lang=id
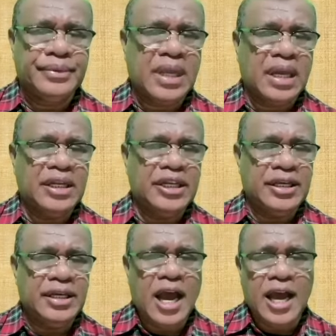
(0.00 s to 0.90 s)

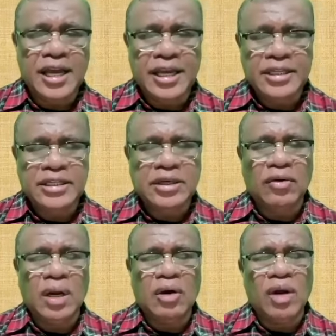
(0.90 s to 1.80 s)
Jadi
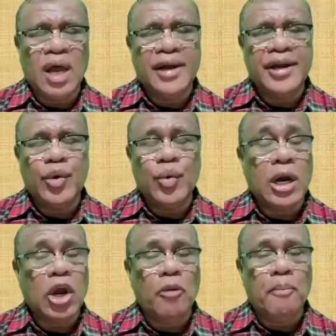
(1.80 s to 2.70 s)
seolah-olah ada
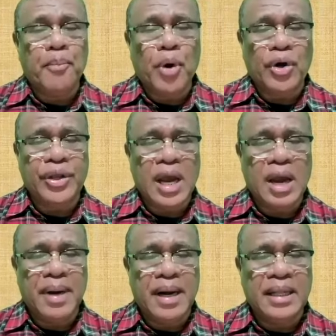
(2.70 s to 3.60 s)
dua kelompok yang
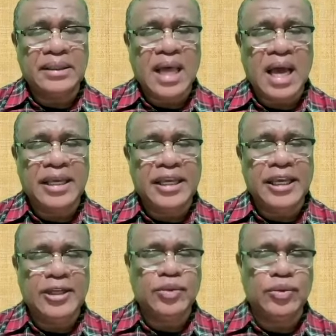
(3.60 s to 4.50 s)

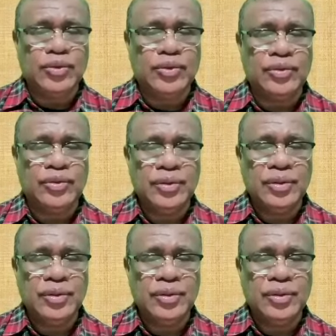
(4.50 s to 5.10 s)
mendatangi Yesus.